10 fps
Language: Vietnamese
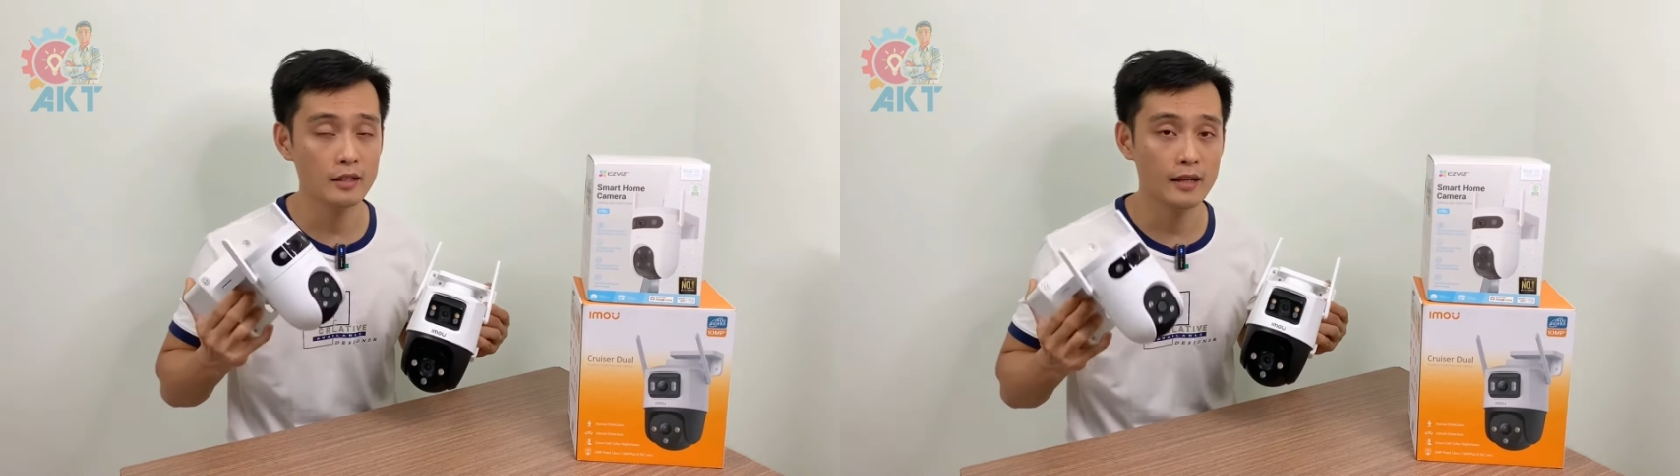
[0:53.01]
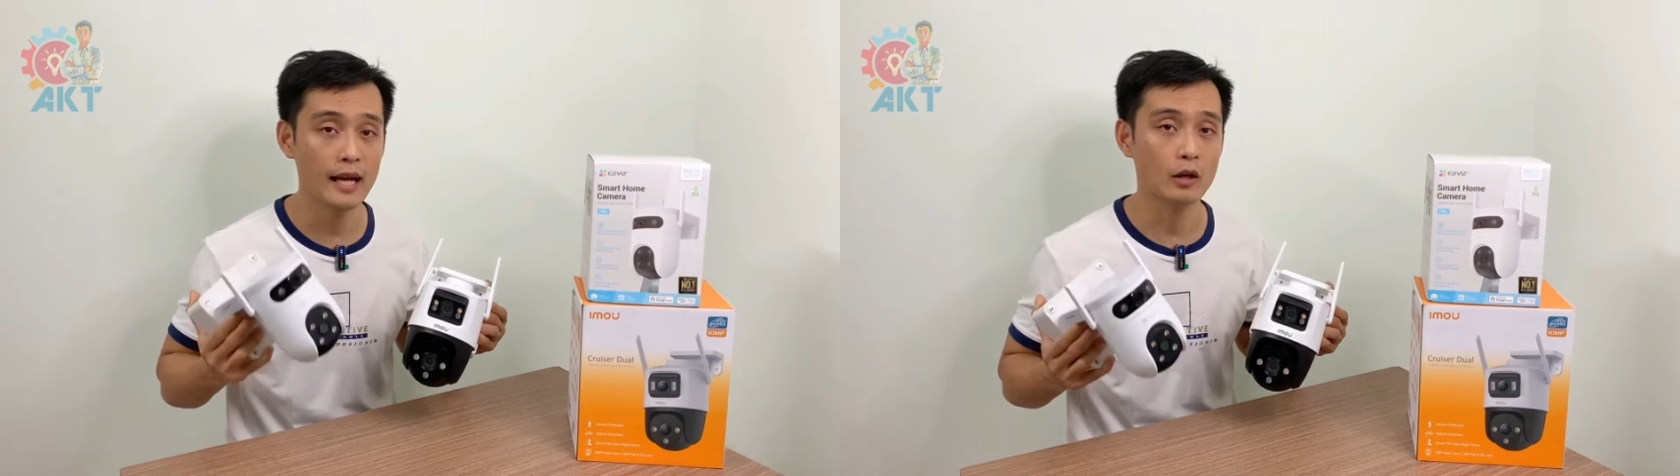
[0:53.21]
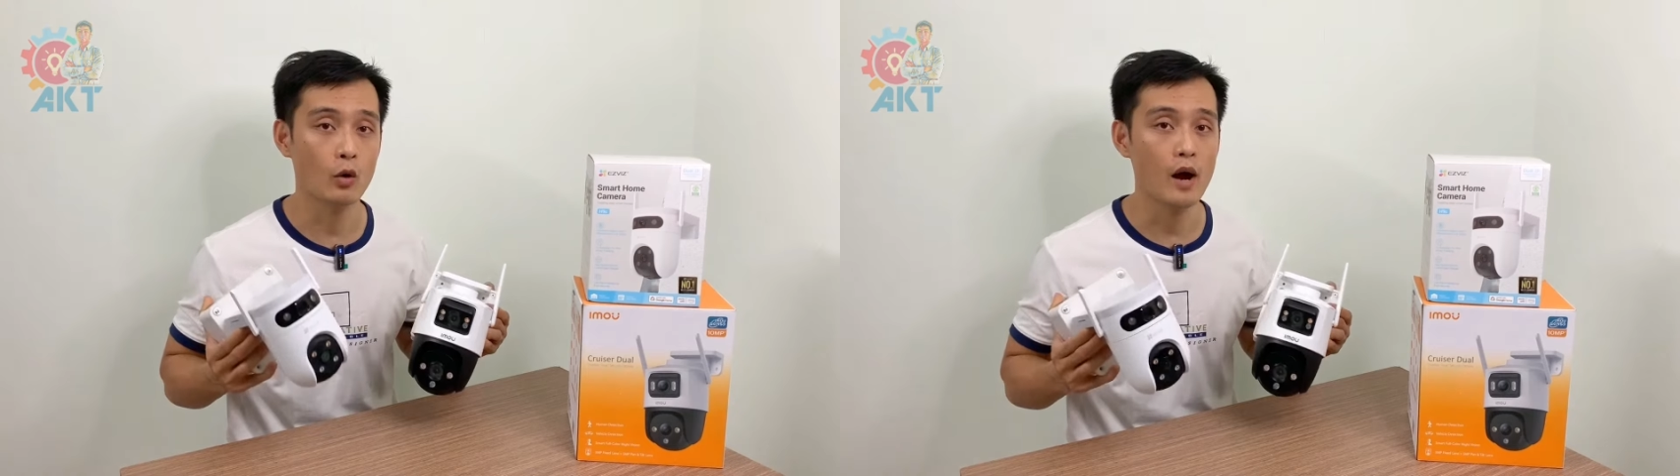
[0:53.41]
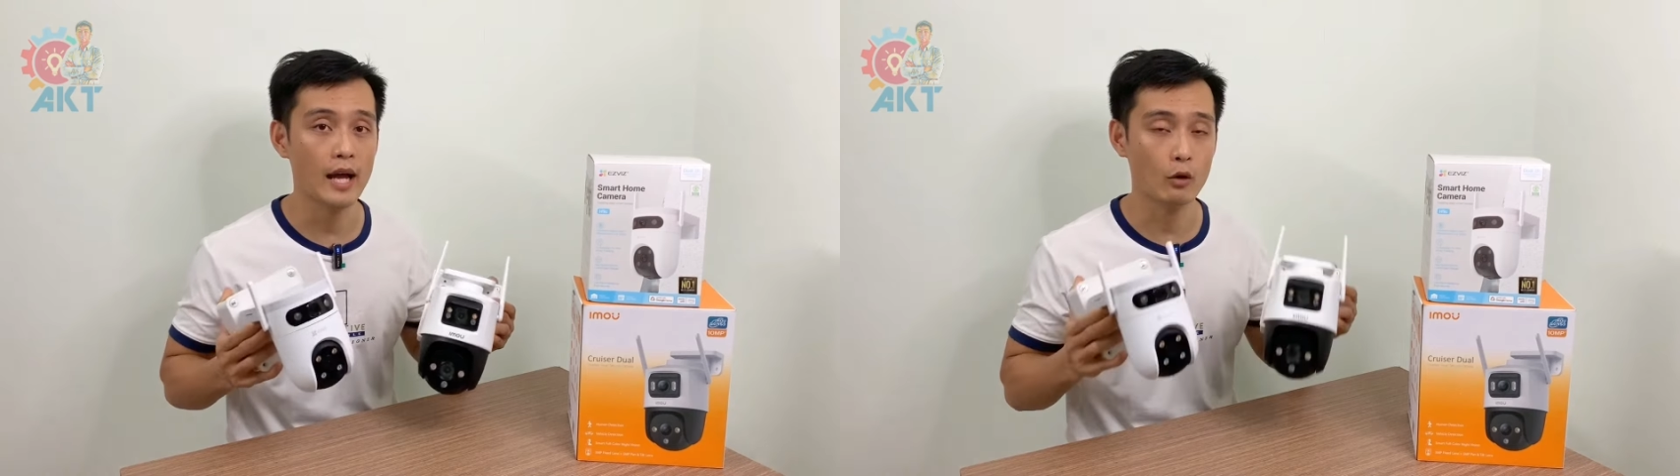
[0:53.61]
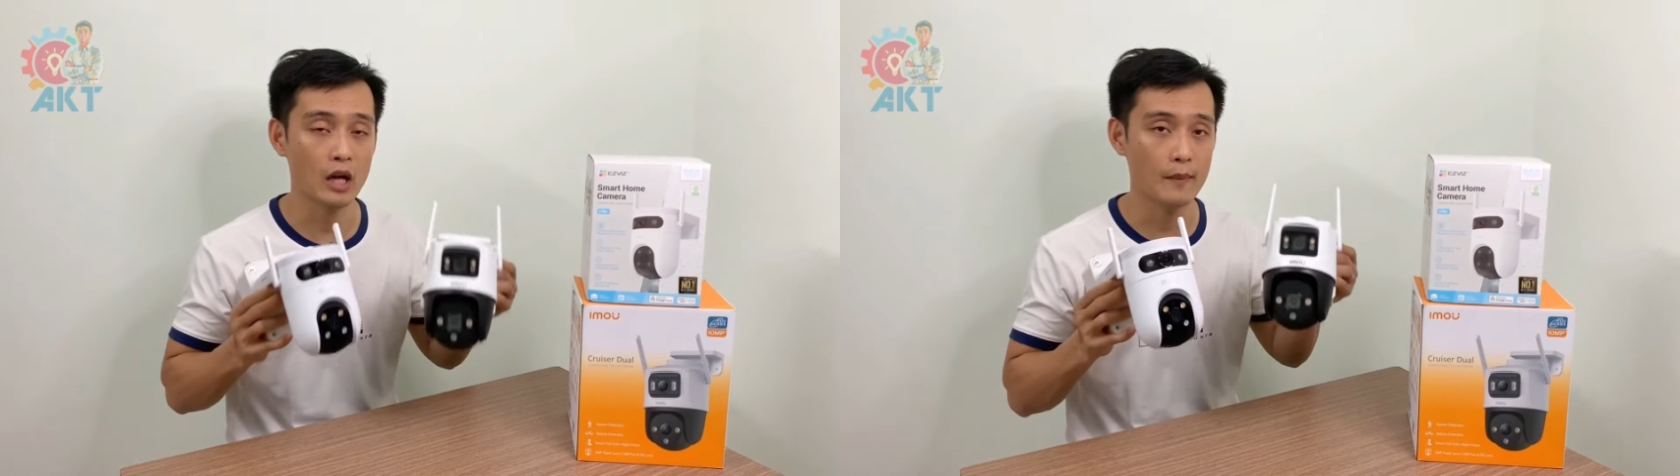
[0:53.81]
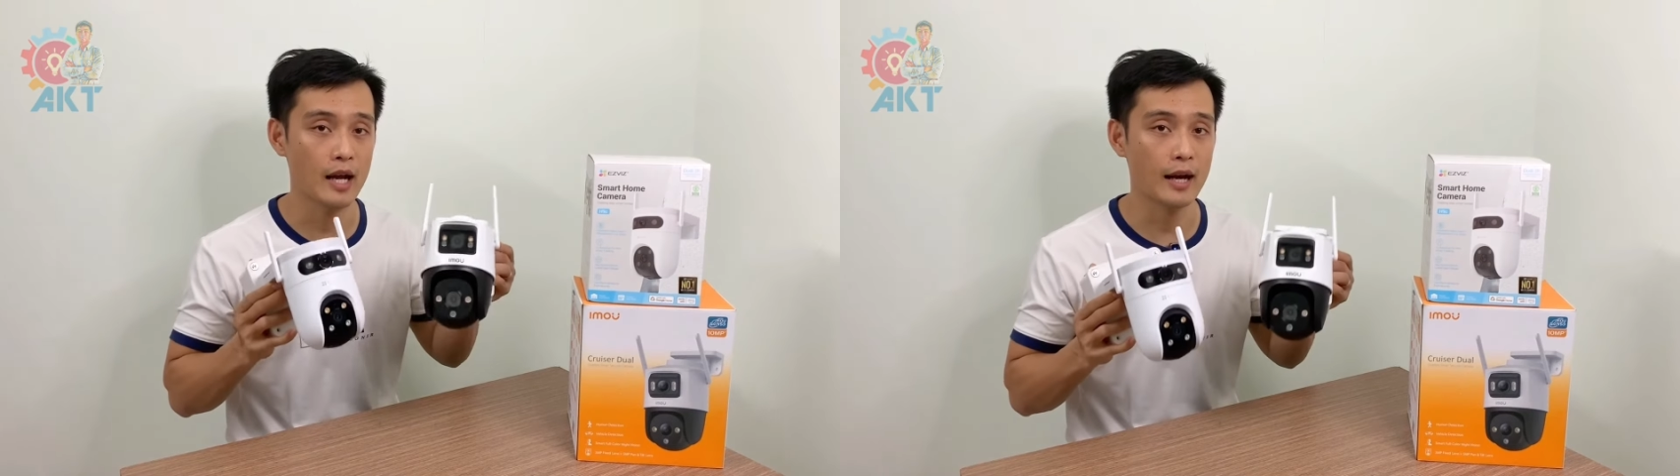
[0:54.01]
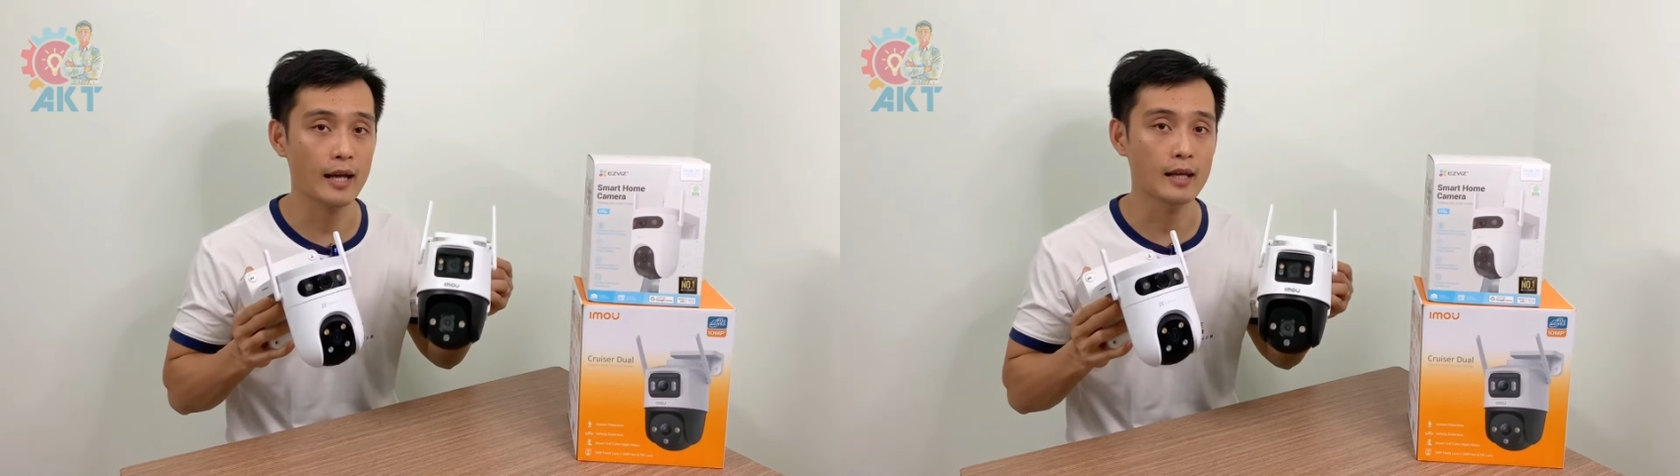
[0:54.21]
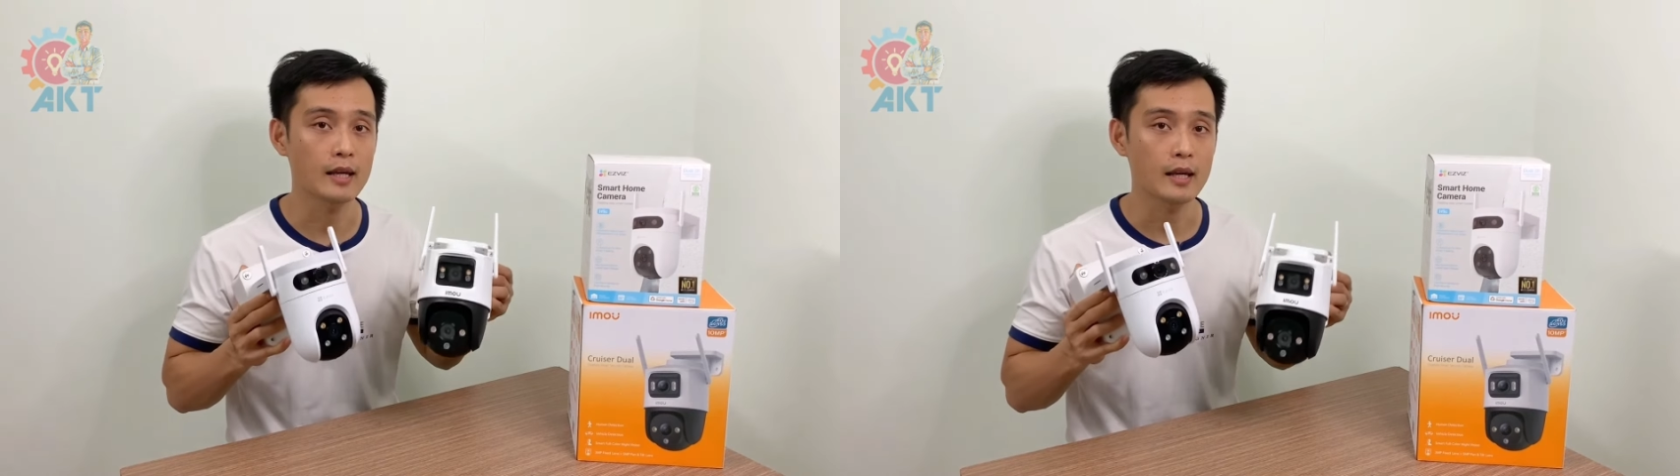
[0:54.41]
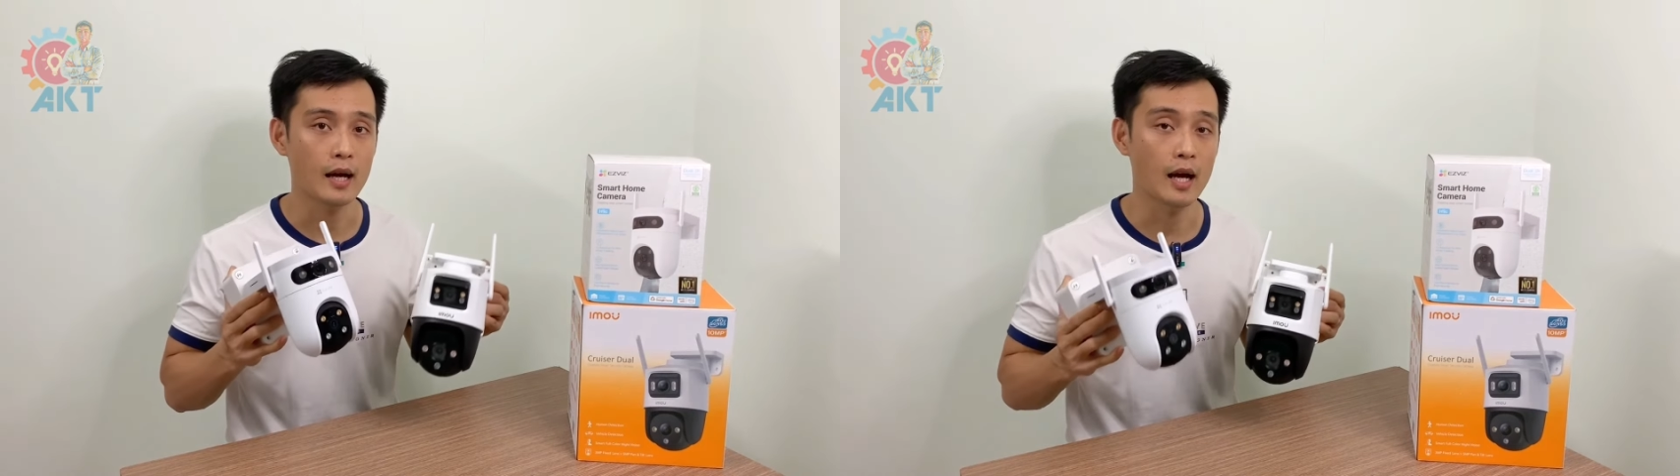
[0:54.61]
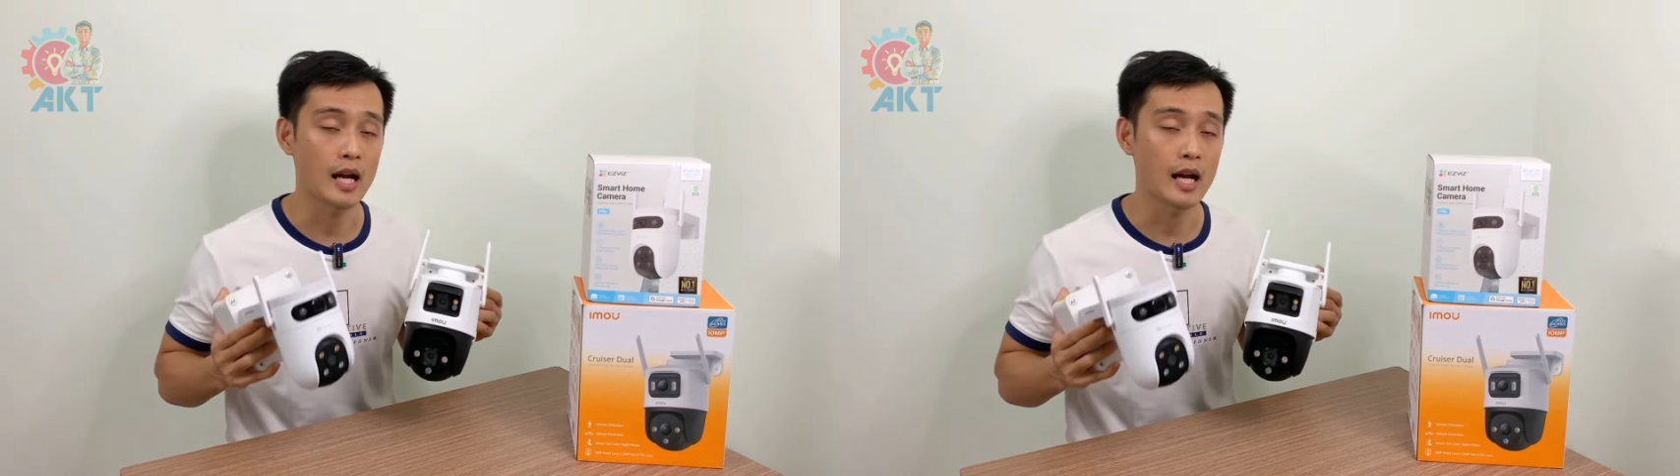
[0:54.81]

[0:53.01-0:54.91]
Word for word: chức năng của hai con camera này à,